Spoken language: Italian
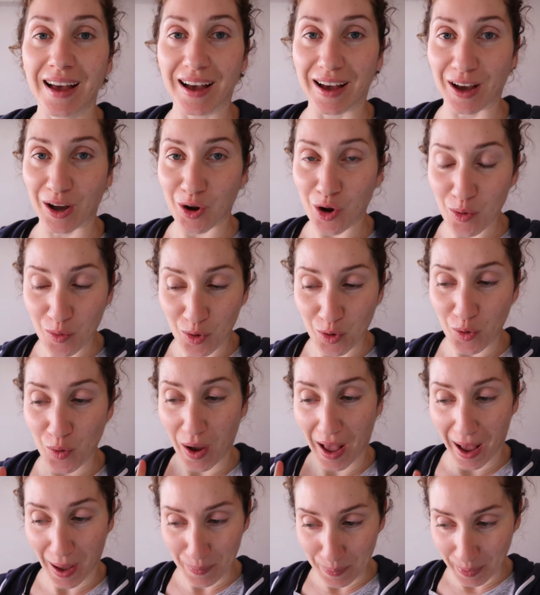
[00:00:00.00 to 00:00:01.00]
Eh,
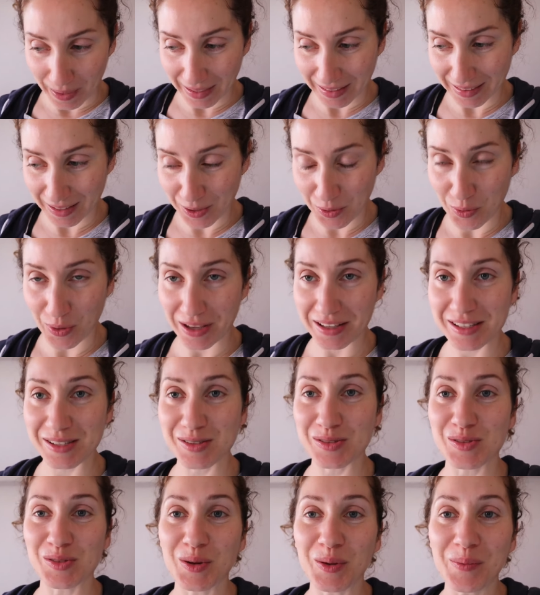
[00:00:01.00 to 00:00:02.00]
comunque, a parte questo,
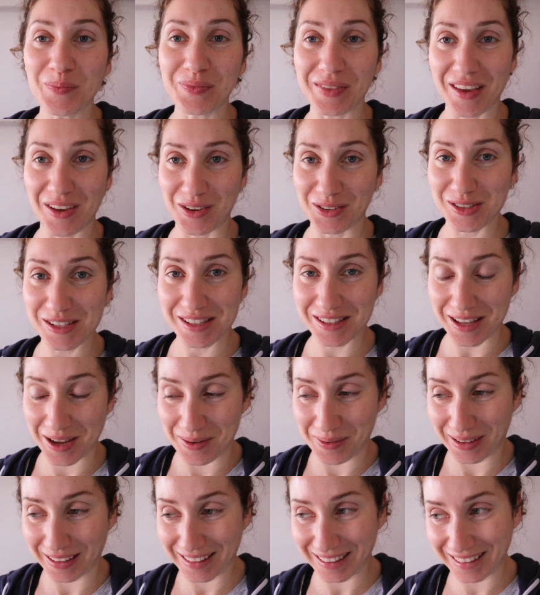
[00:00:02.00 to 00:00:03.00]
questo io
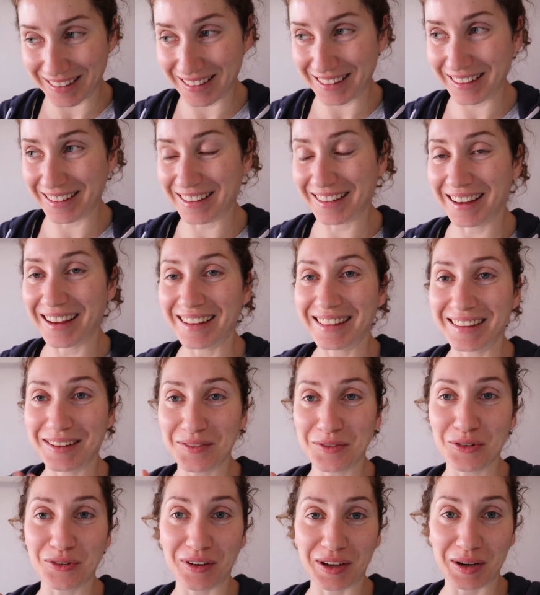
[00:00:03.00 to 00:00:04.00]
stamattina
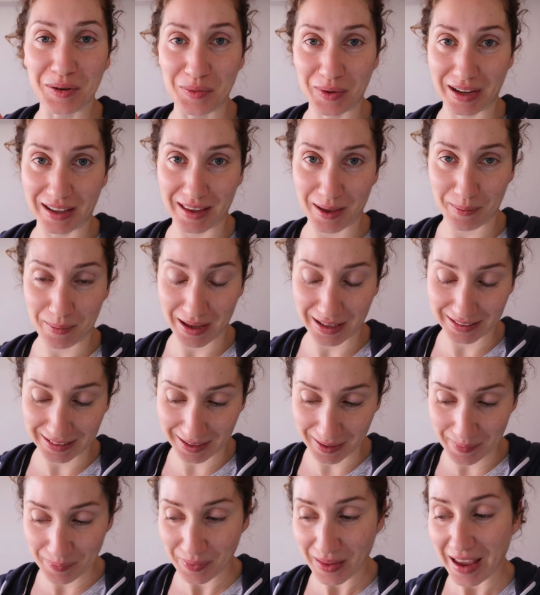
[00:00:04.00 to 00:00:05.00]
devo fare una
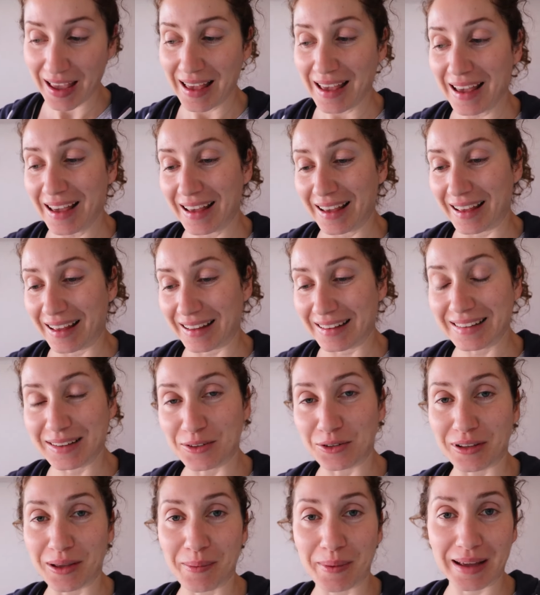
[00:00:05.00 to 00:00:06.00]
chiamata, eh,
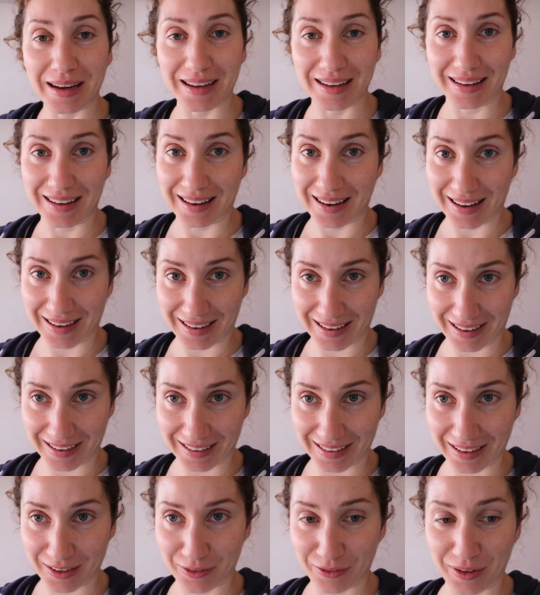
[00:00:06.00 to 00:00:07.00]
devo chiamare
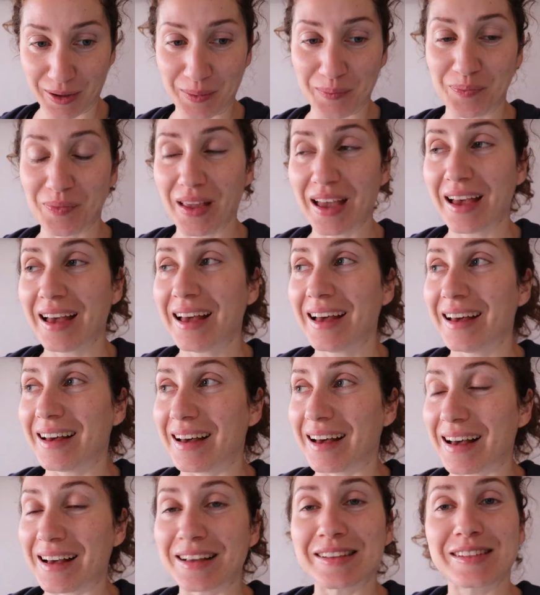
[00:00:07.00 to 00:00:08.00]
l'anagrafe,
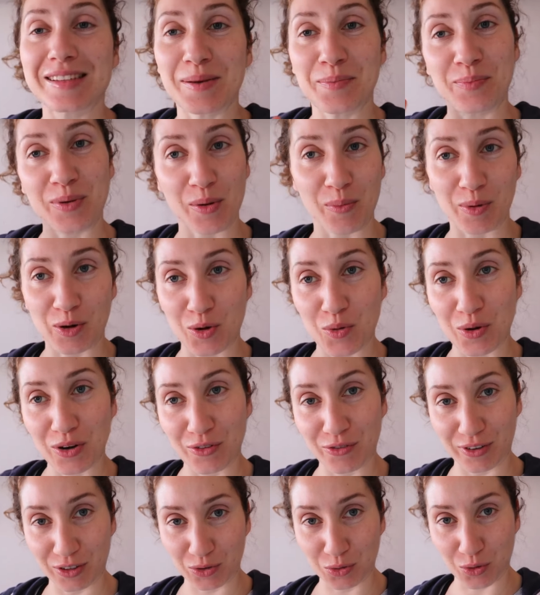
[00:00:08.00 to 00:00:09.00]
eh, sempre per quel
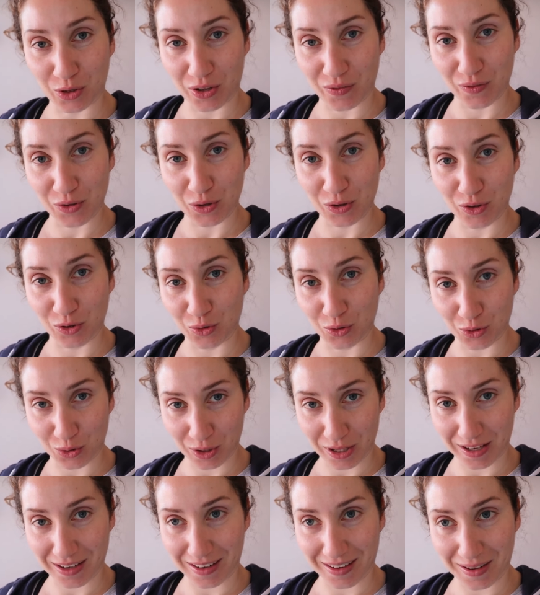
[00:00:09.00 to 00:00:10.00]
fatto che vi ho detto
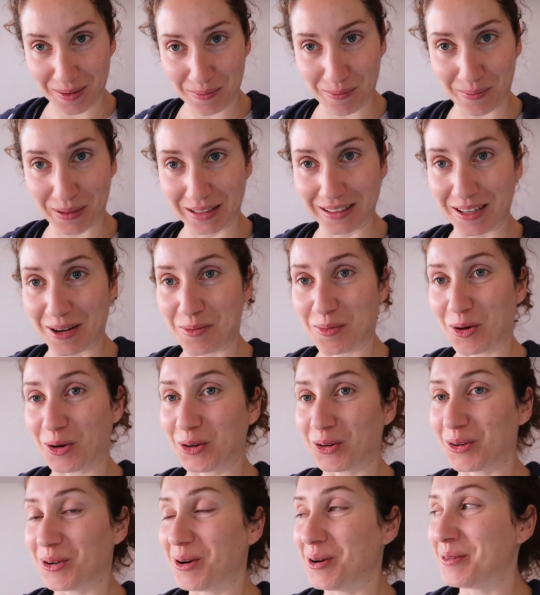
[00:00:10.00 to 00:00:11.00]
del
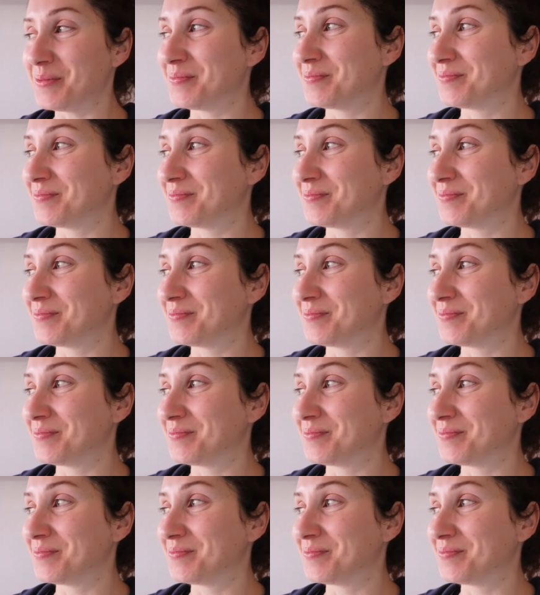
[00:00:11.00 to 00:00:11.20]
matrimonio.